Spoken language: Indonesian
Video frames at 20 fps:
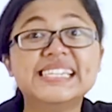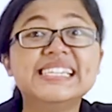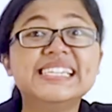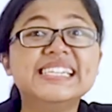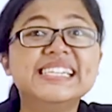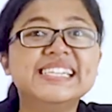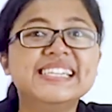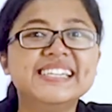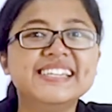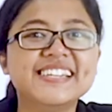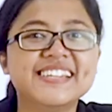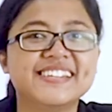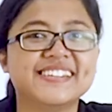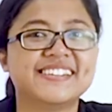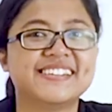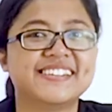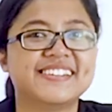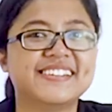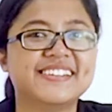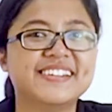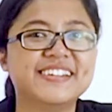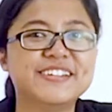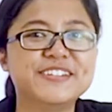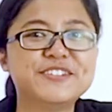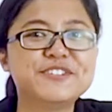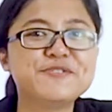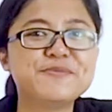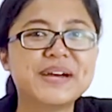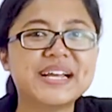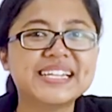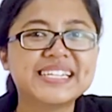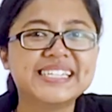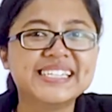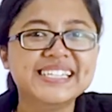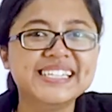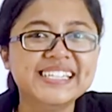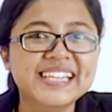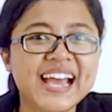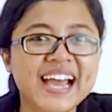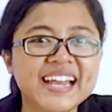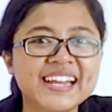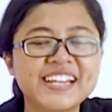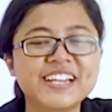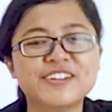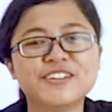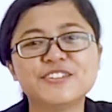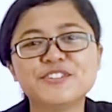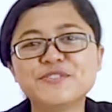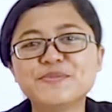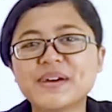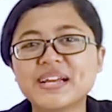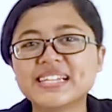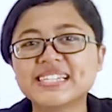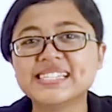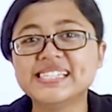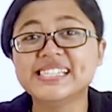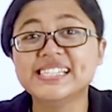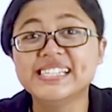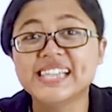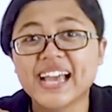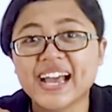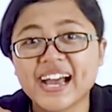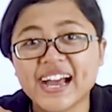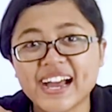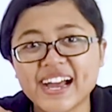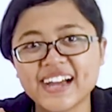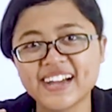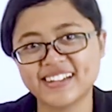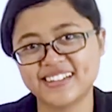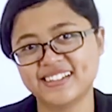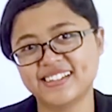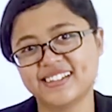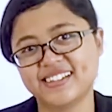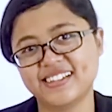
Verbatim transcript: Ini cuma dia ini loh, cuma dia